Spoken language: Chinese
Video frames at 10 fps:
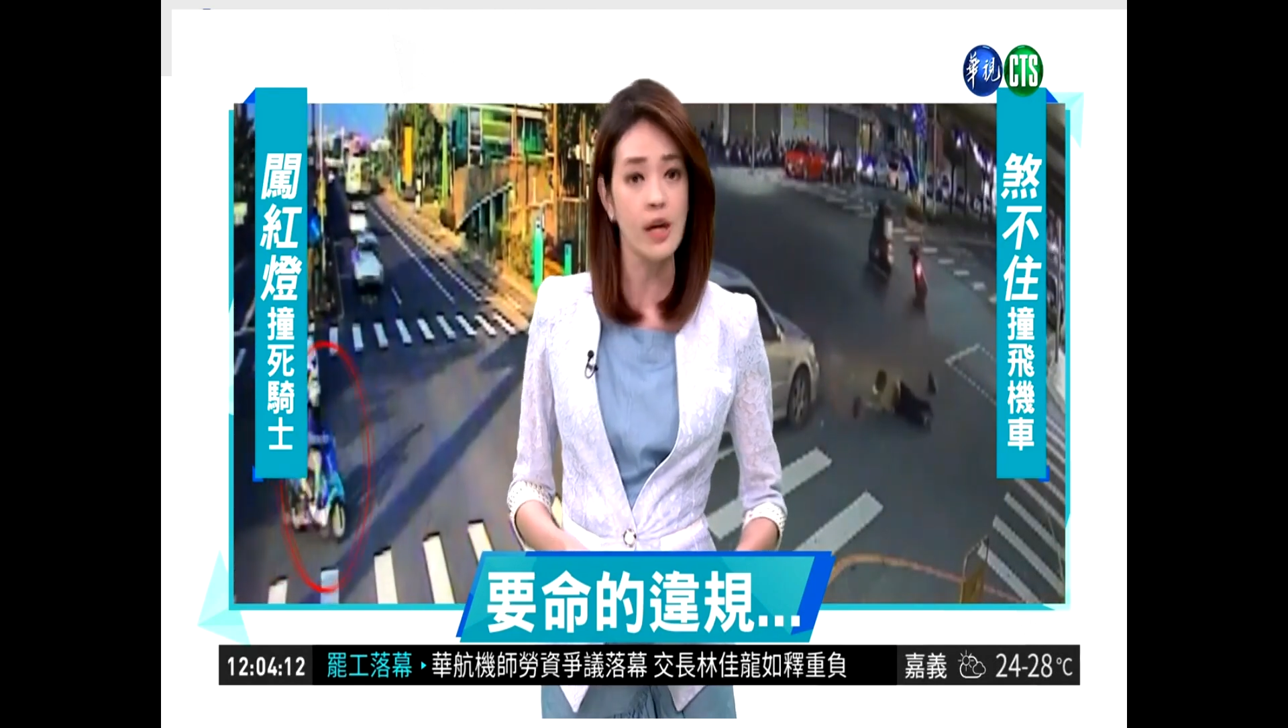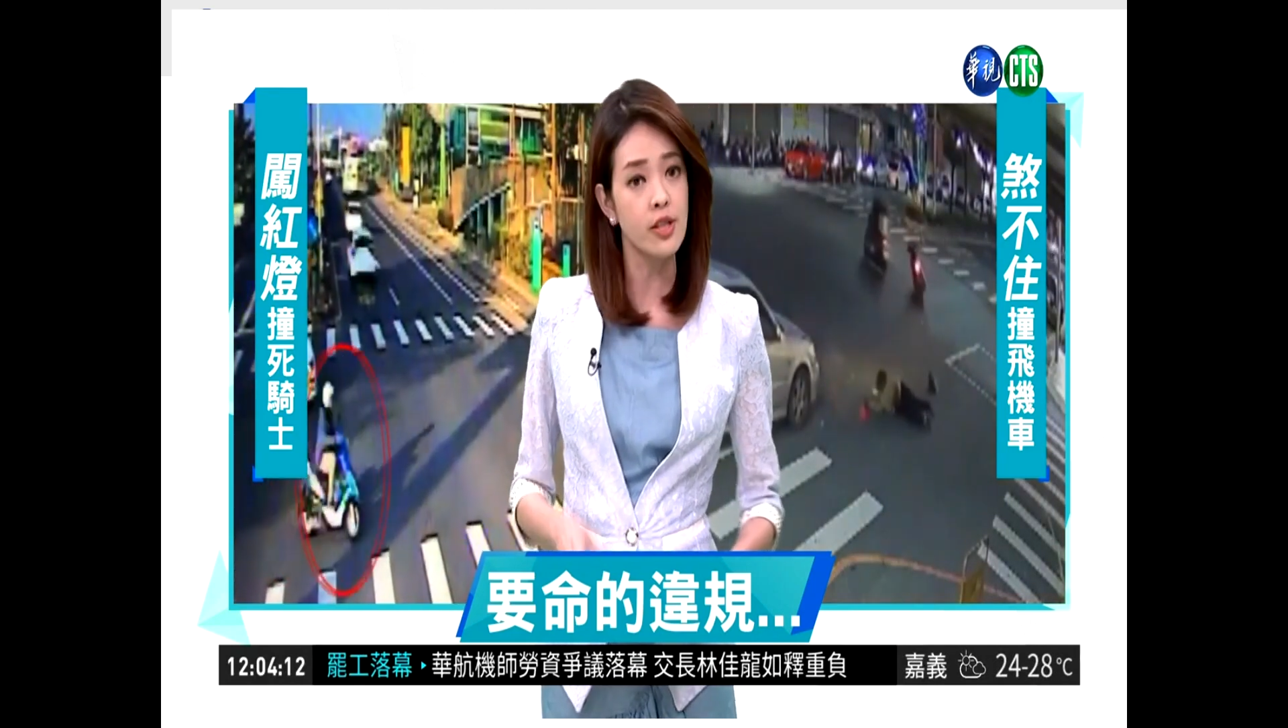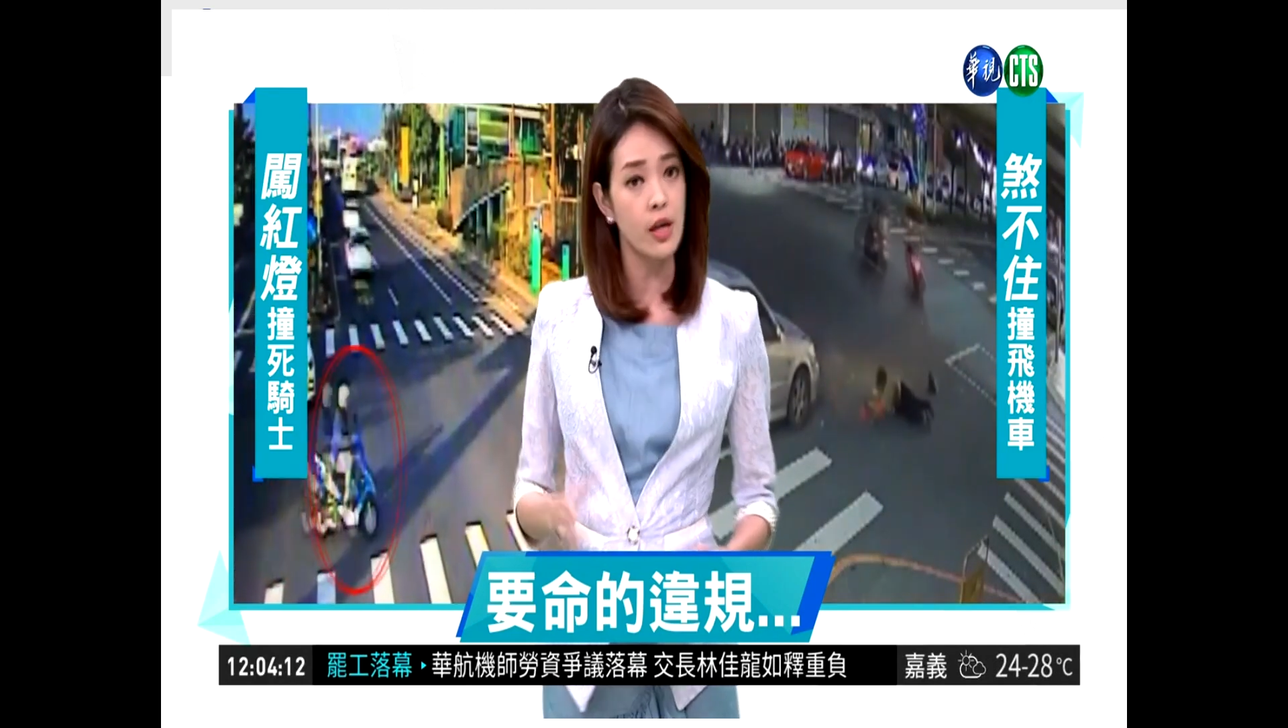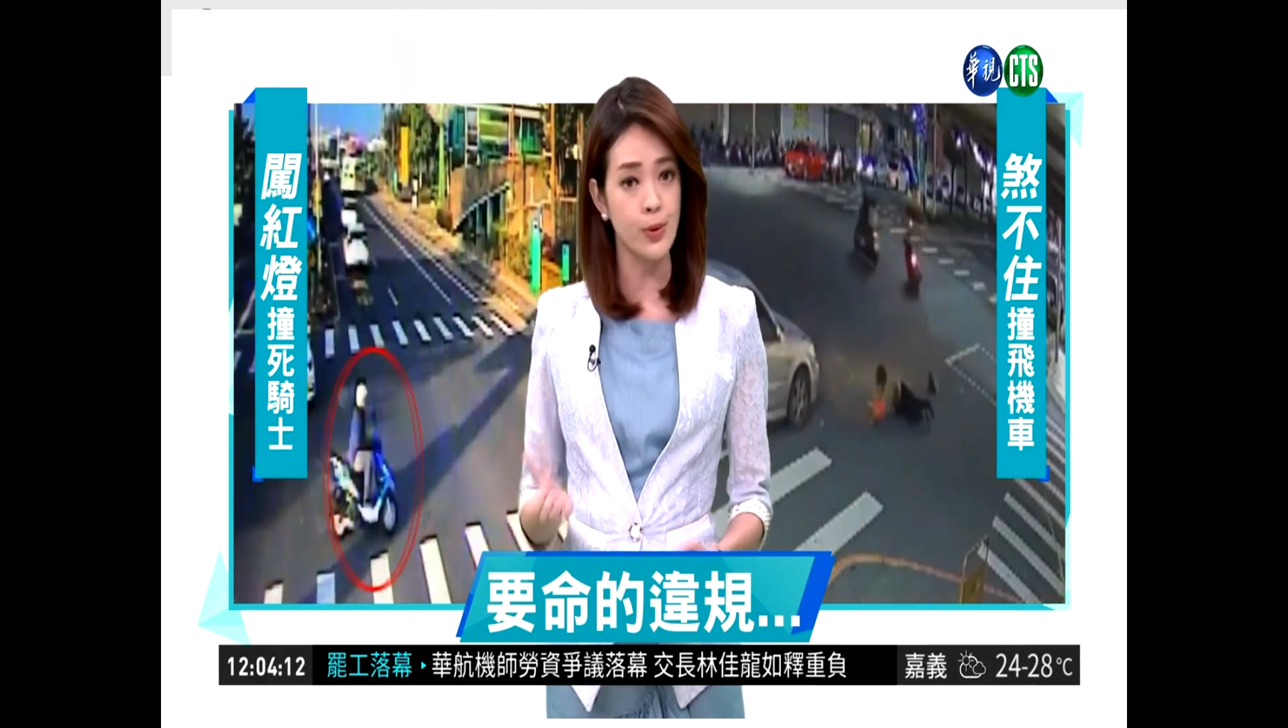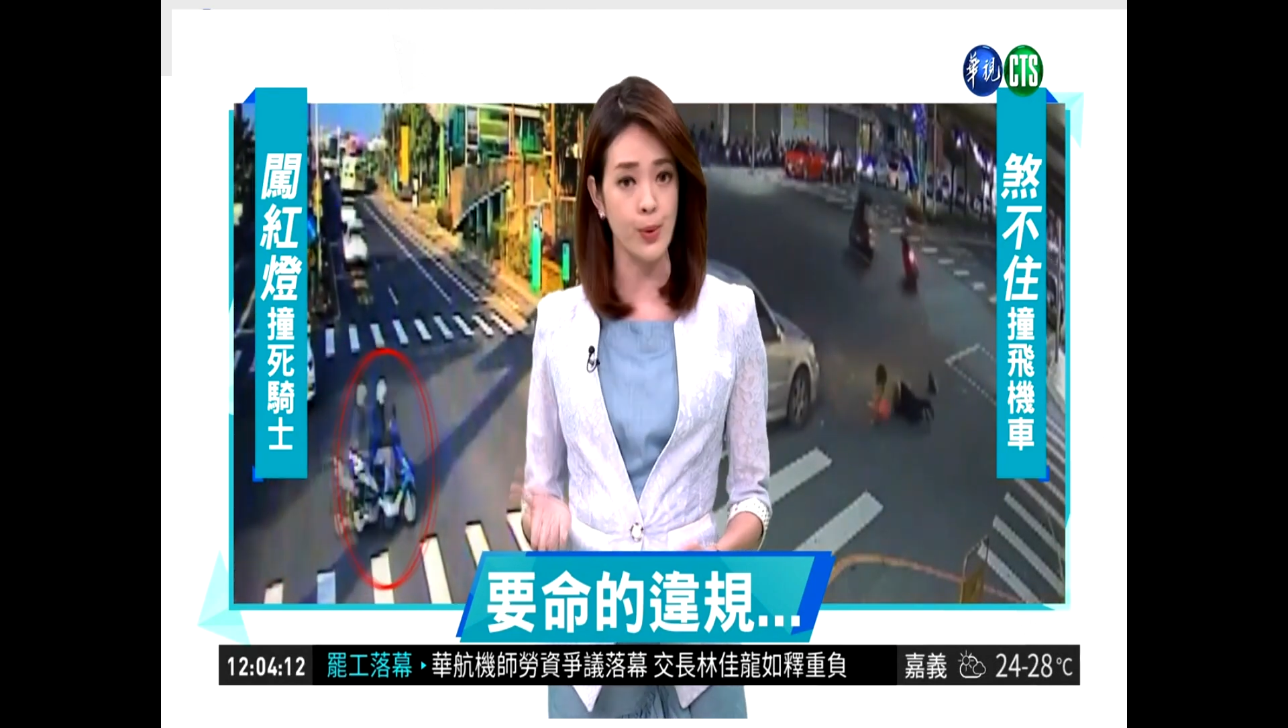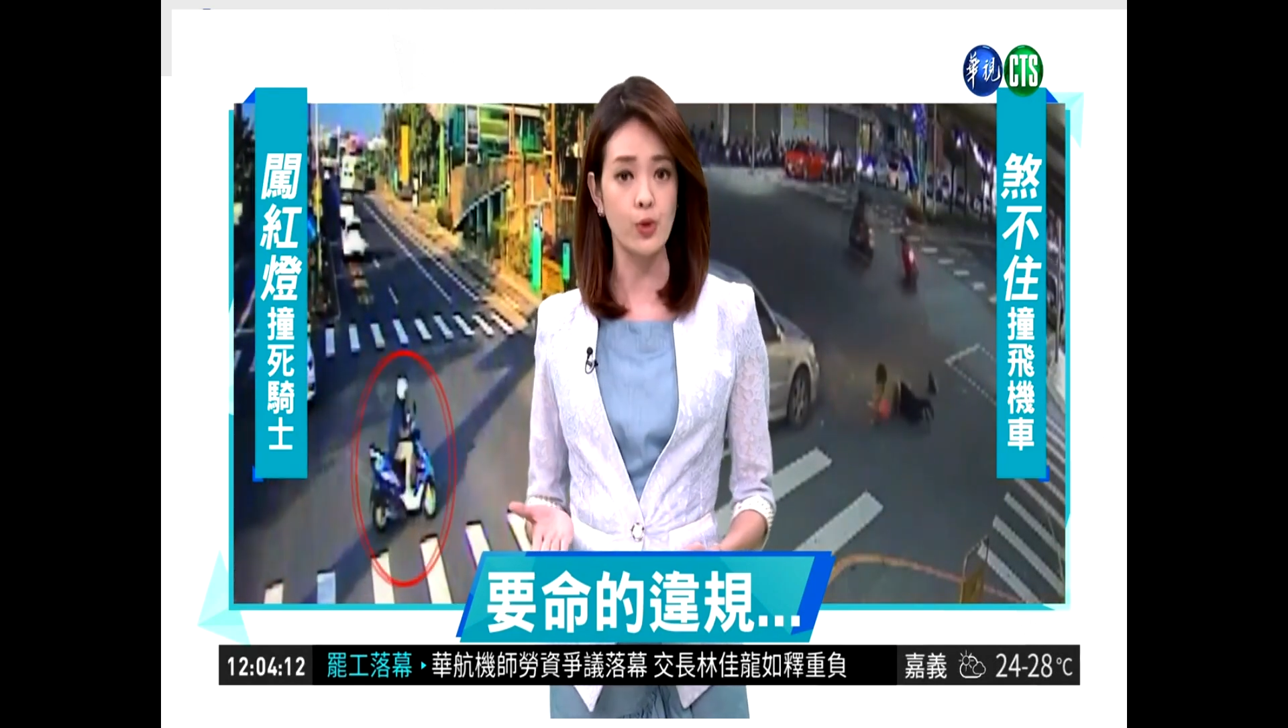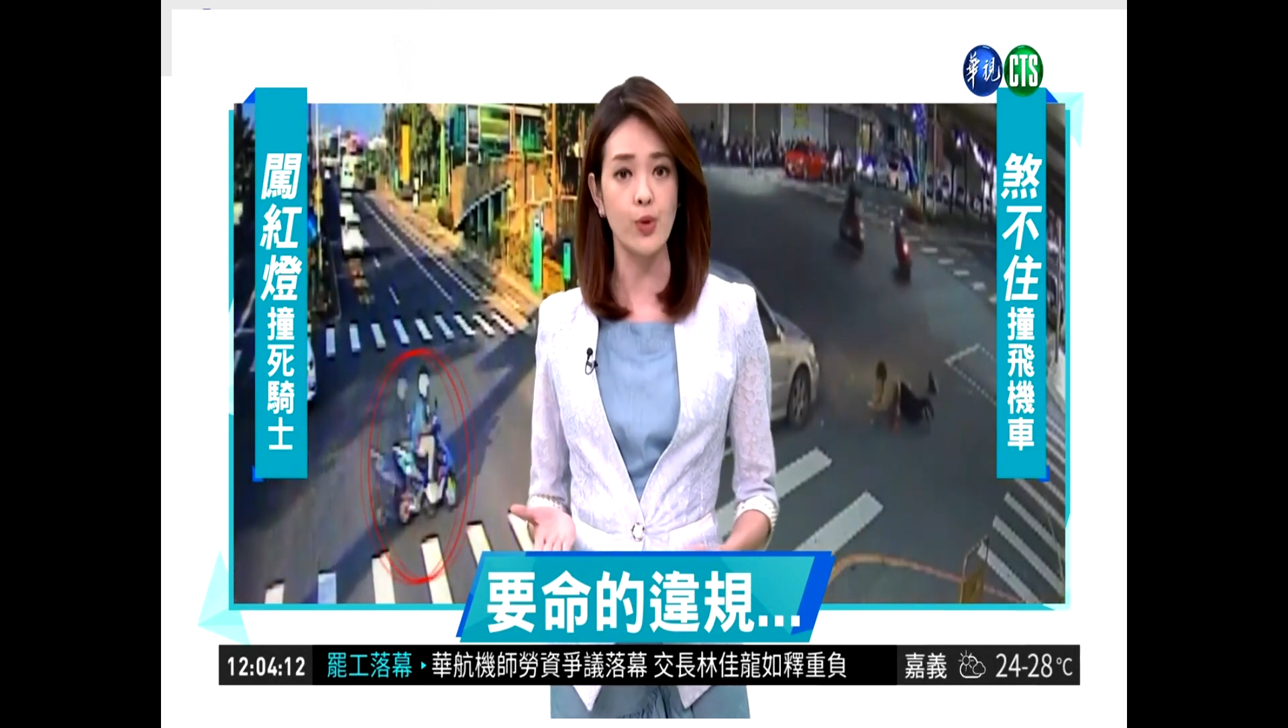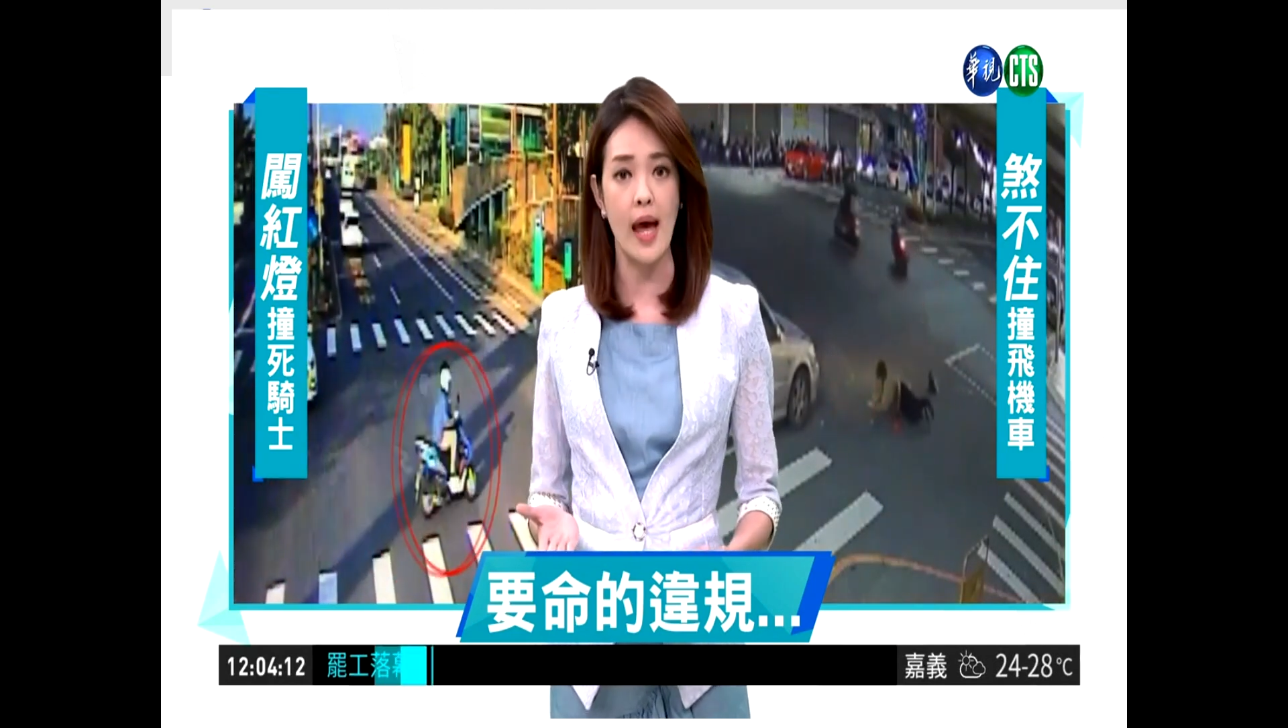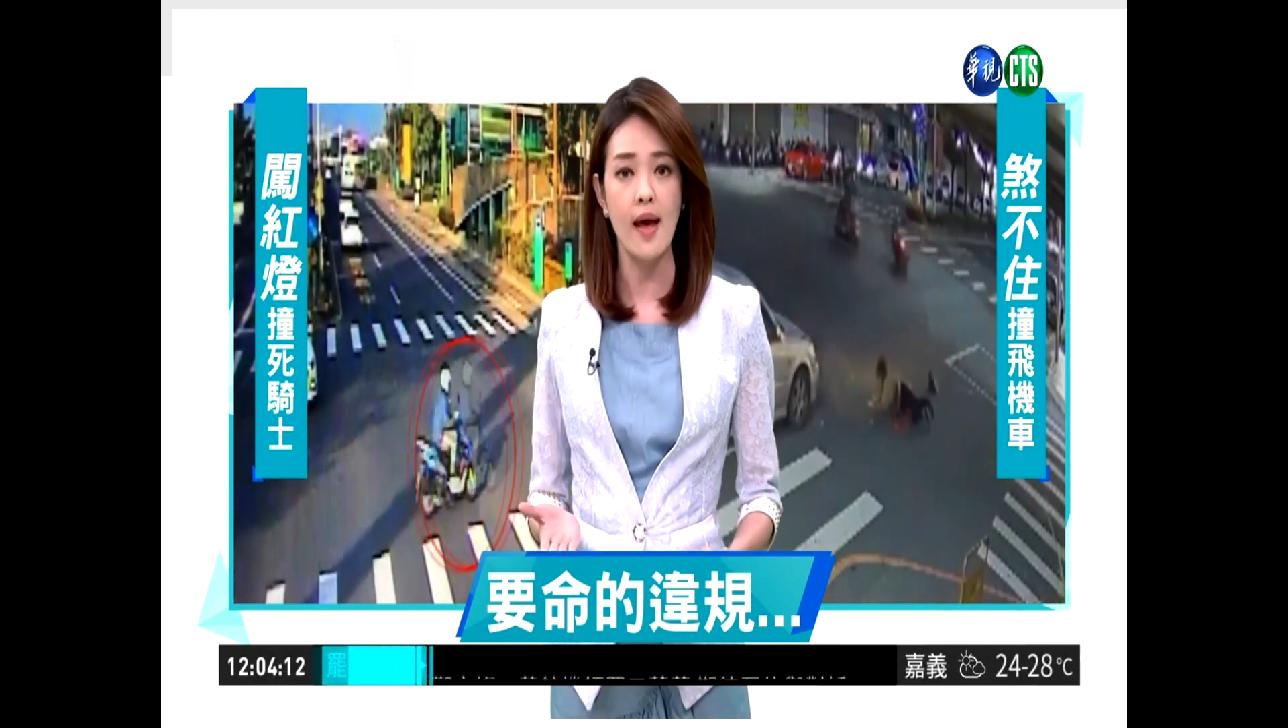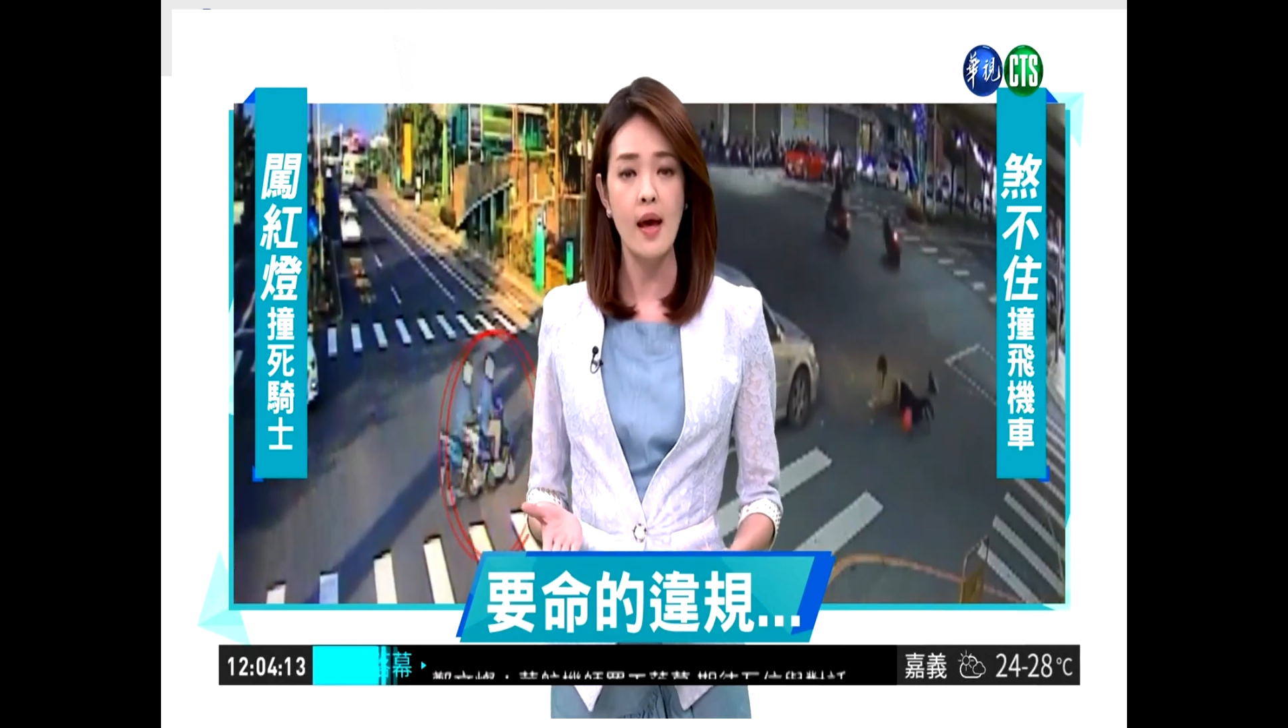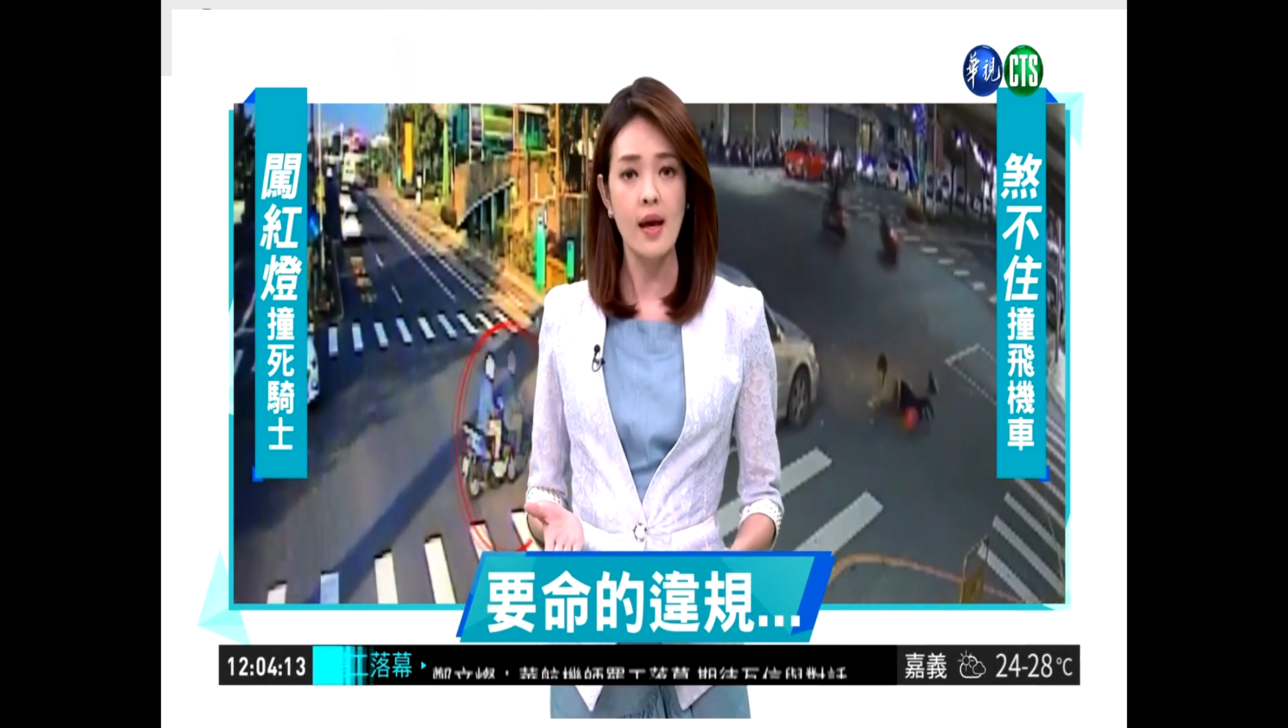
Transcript: 当时要左转，